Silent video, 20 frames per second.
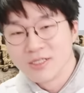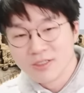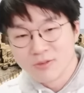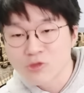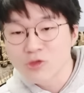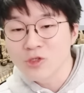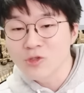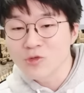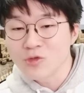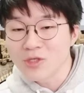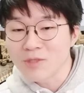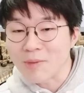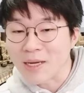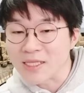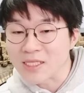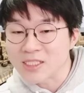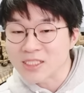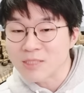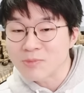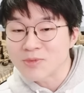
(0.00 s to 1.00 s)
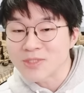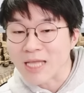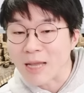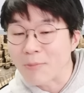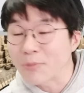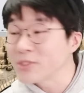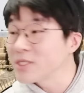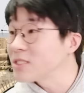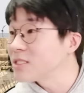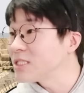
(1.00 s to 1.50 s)
수익률이 마이너스
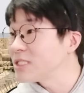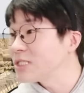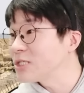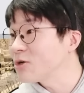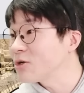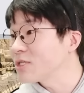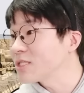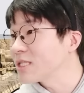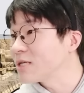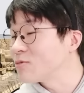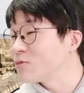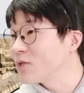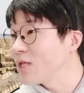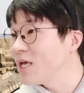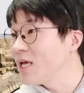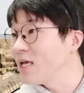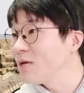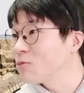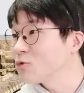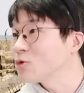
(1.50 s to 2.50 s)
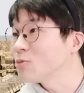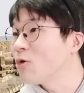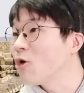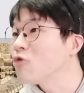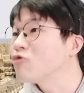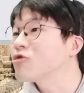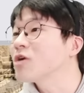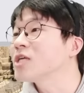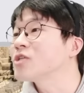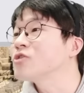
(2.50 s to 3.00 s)
14%를 찍었기 때문에 뭐 좀
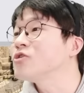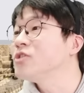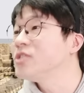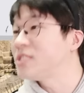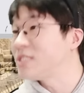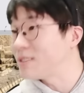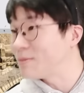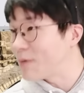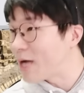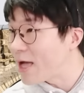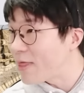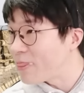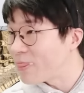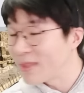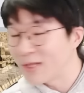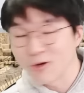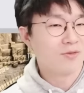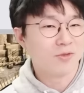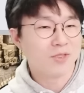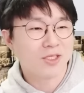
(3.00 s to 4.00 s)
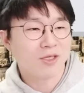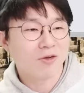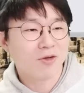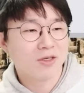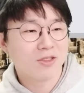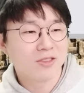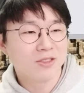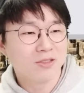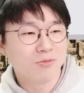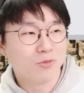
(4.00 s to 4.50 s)
억울할 수는 있지만
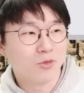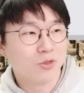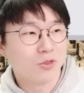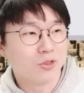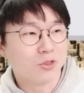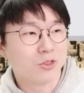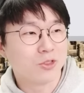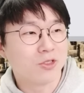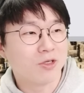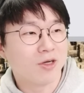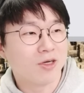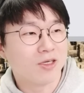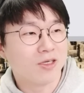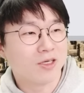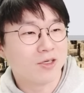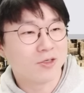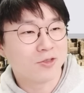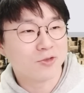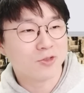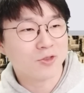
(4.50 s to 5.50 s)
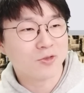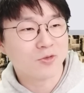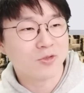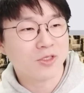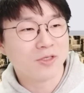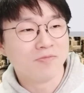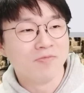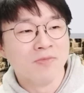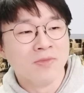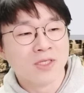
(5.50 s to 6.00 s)
상황은 뭐 그런 상황이라고 할 수
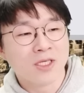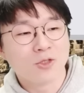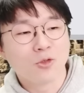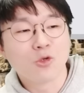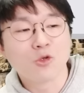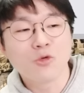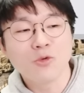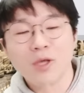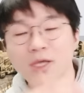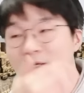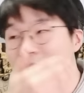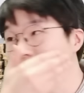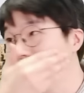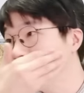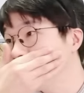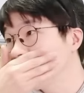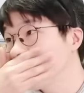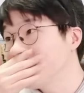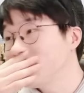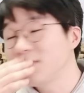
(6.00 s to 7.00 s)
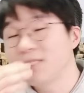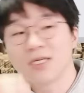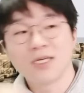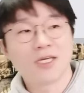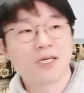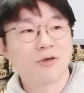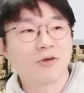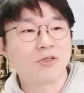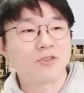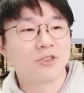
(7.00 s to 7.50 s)
있고요. 노르웨이의
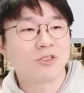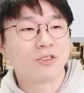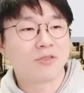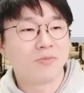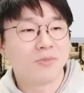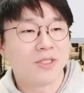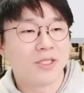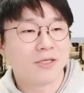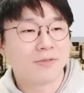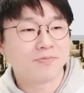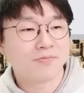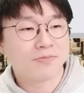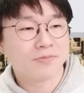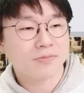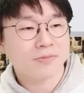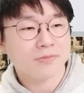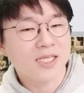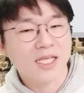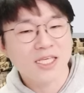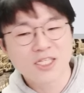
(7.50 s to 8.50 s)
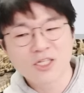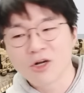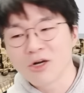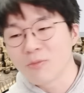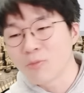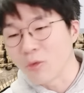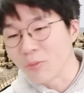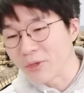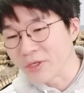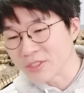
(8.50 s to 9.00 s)
현재라고 할 수 있습니다. 자,
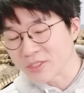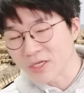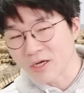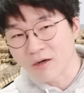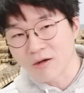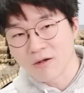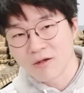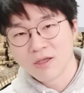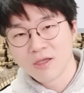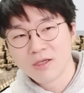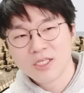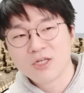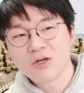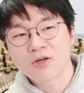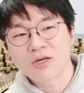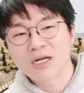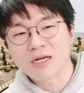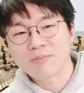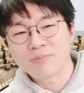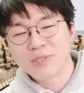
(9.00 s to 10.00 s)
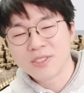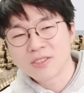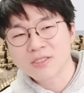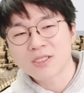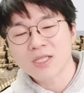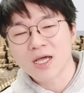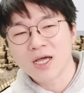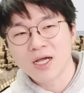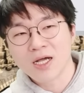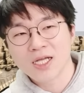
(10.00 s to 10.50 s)
이걸 보면서 이거랑
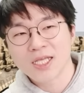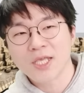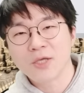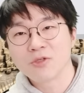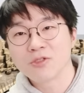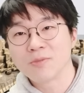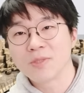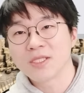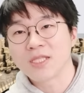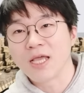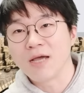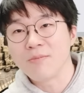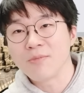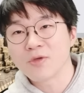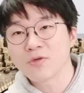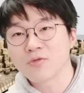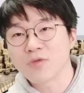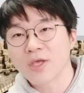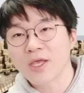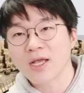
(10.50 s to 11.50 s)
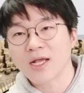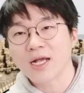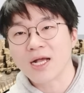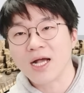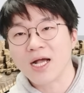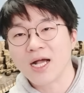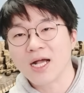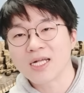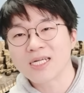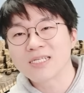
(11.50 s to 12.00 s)
비슷하게 요즘에 대한민국에
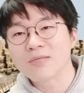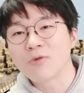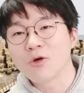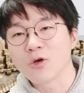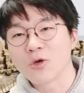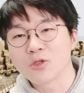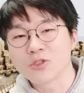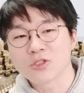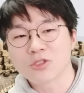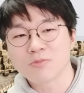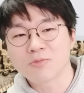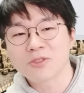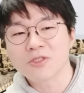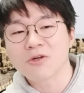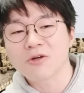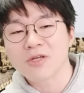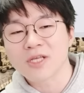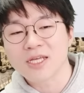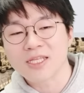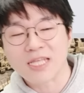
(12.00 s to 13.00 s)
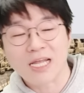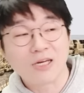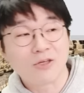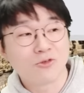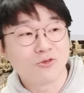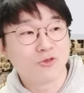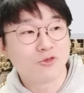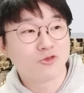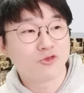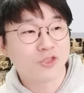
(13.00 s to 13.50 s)
가끔 언론을 좀 뜨겁게
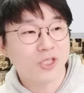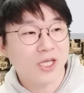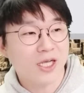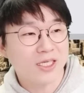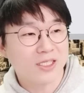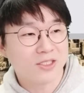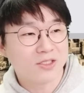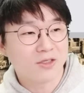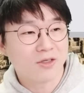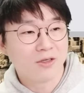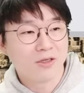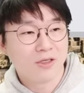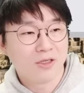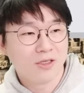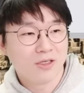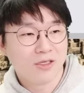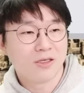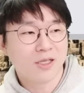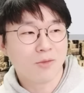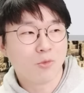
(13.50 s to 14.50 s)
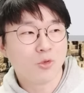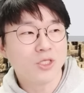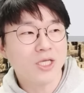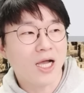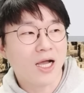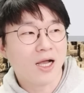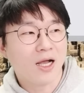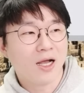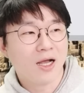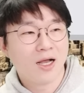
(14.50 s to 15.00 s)
달구는 주제가 있죠. 그게
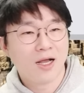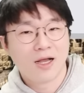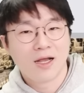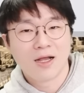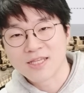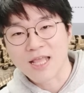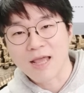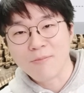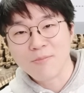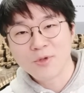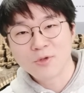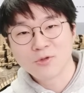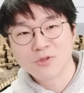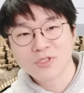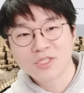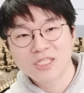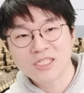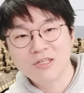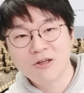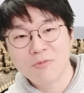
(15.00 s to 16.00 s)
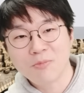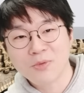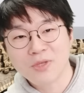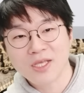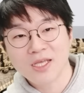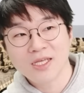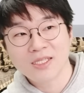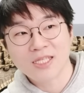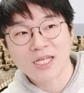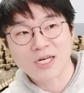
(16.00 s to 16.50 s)
뭐냐? 대한민국을
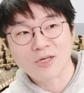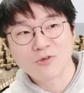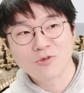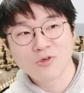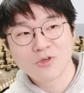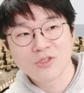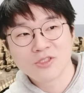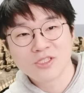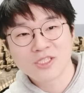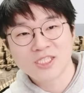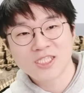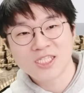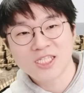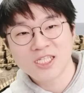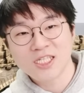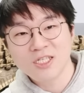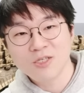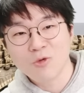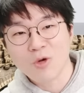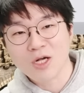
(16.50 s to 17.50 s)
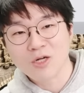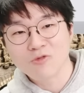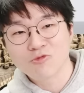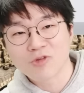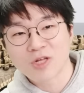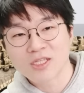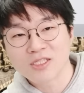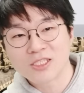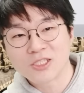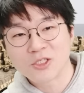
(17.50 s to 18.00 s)
뜨겁게 달구고 있는
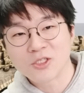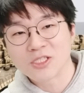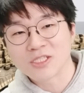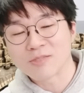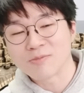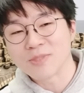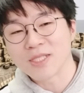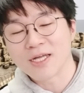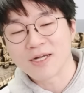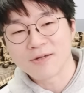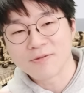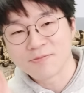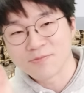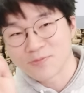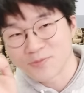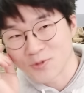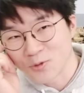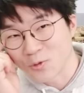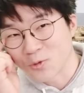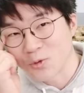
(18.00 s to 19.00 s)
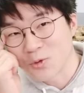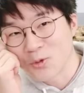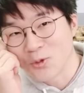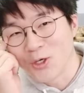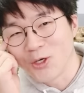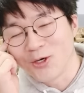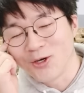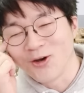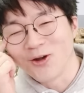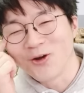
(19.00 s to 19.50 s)
칠광구라는 지역이 있습니다.
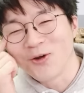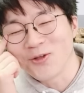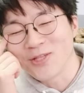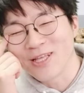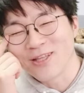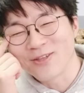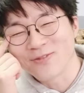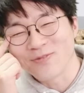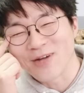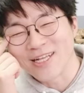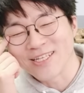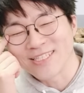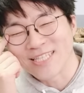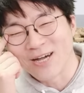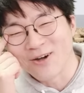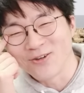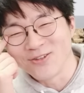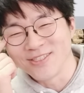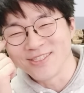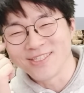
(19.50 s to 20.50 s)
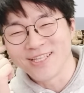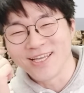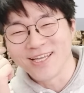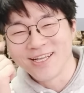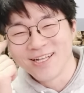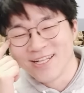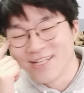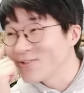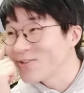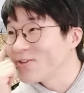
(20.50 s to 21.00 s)
요거 언론에도 많이 나오는데
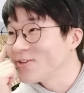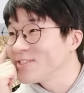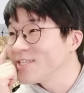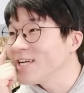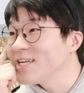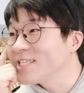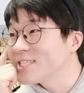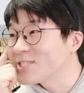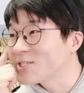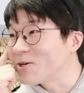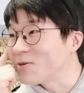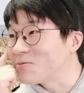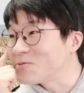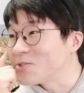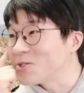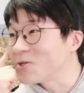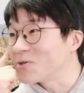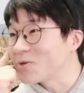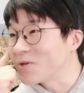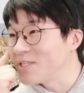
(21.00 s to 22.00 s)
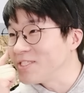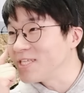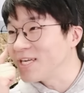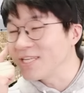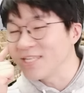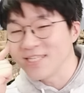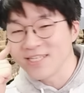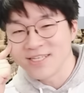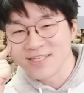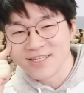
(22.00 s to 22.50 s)
굉장히 뜨겁죠.
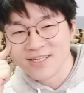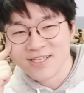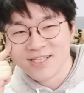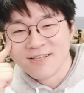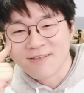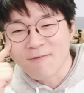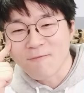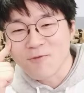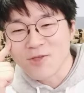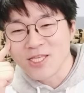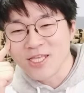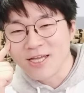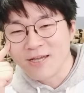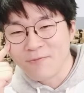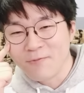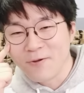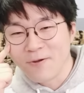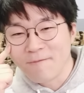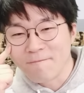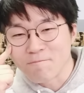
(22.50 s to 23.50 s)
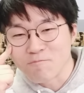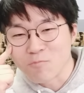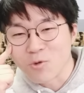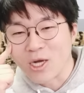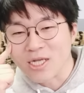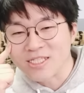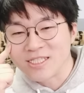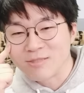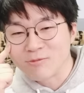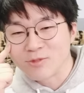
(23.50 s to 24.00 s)
굉장히. 이게 왜냐하면
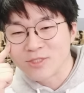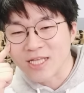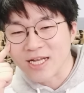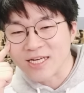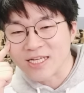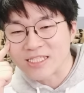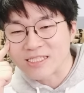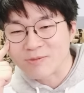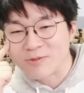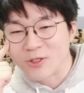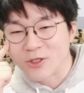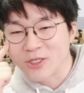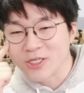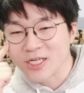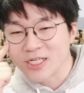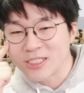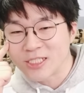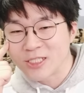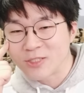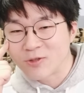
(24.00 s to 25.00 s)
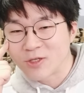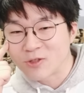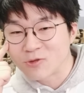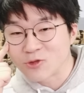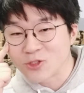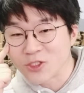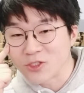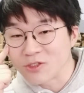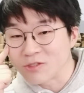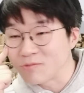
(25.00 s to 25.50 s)
뭐 아시는 분 다 알겠지만 여기가
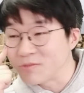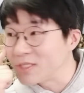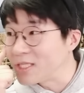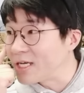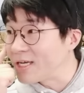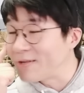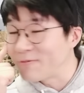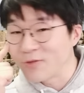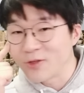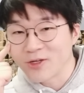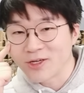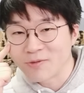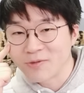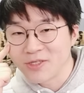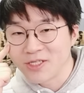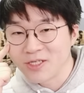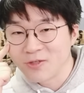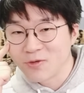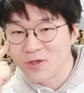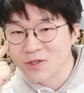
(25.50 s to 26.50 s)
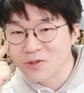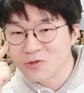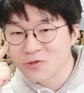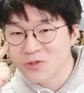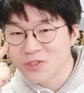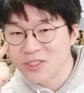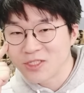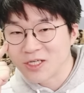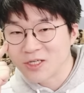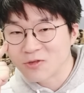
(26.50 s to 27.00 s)
7광구 지역입니다. 여기가
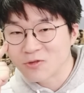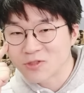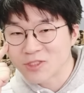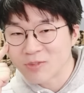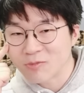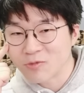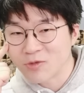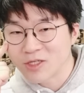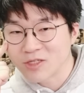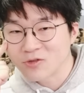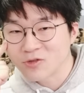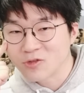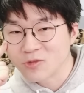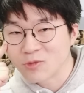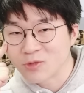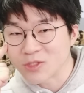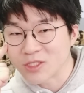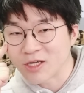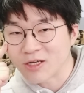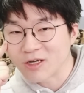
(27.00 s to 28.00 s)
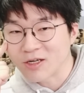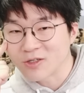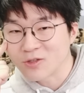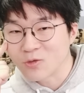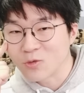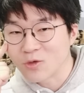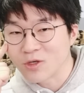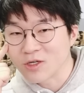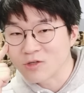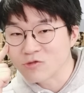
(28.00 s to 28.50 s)
1광구, 2광구, 3광구, 뭐 4광구,
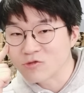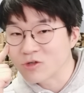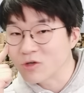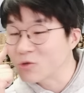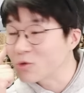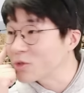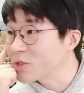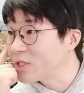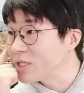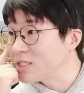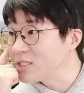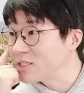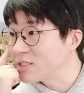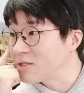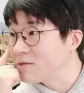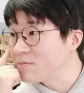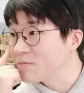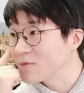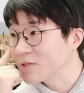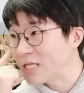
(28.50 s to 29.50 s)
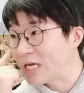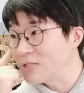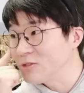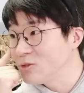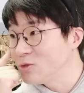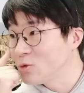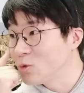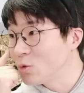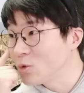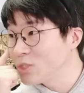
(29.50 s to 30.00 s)
5광구, 6광구 이렇게 돼 있죠.
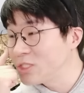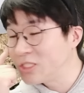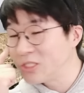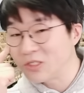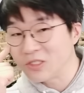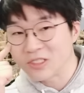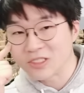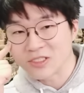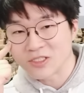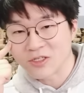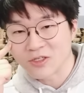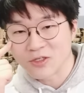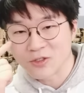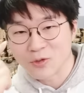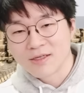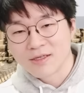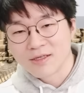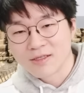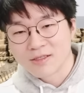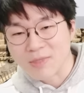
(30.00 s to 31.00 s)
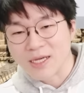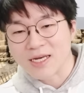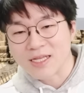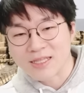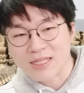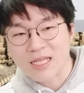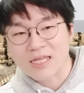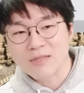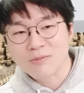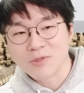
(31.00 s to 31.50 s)
나는 요 지역이 있어요.
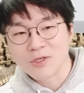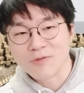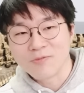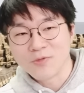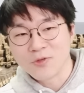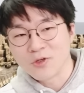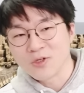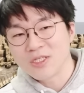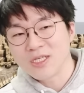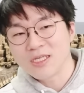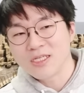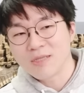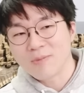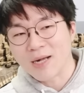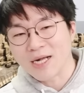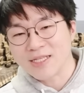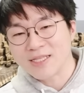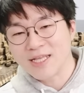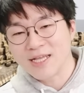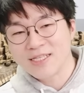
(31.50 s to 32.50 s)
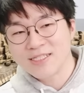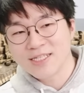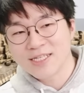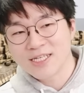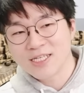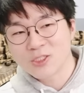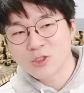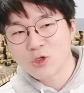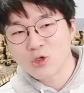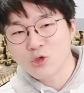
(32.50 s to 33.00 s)
말에 따르면 여기 에 이제 막대한
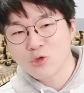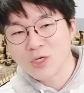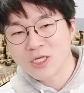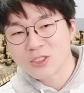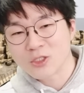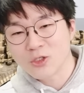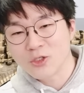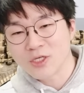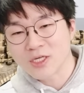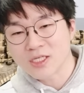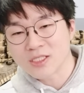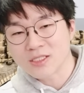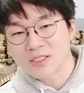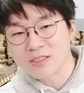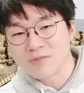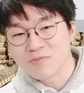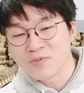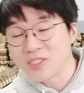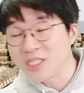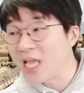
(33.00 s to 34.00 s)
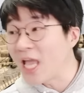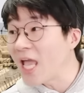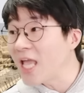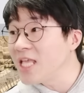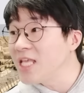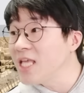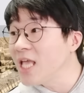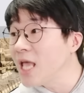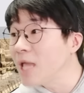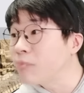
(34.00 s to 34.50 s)
양의 석유와 천연가스
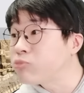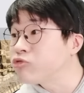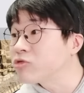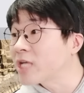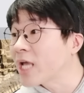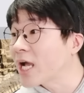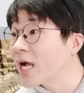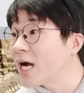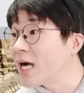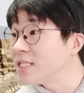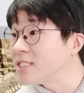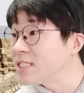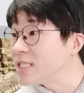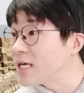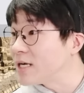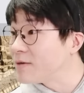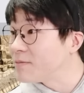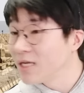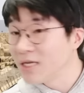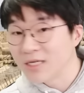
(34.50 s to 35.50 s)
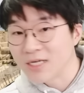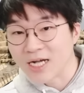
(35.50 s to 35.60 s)
제2의 북해가 아니냐.